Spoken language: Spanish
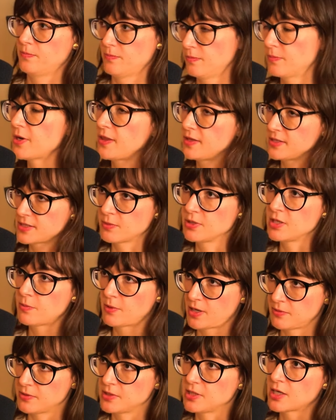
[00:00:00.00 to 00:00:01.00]
precisamente
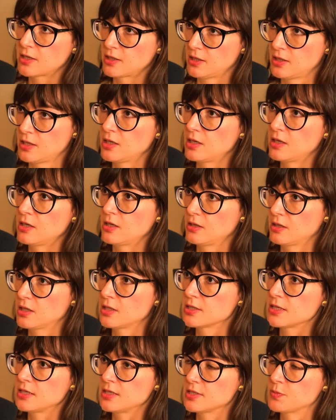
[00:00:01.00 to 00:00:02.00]
para evitar que,
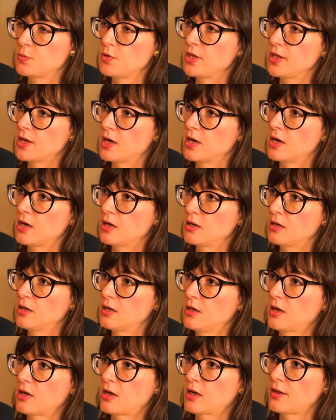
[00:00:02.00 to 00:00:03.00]
se les pueda
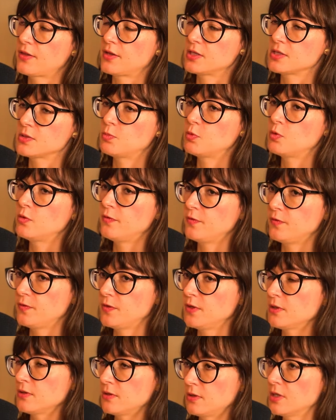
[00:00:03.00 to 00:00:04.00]
hacer
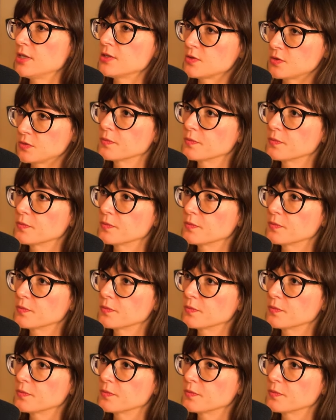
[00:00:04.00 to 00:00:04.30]
spoofing. De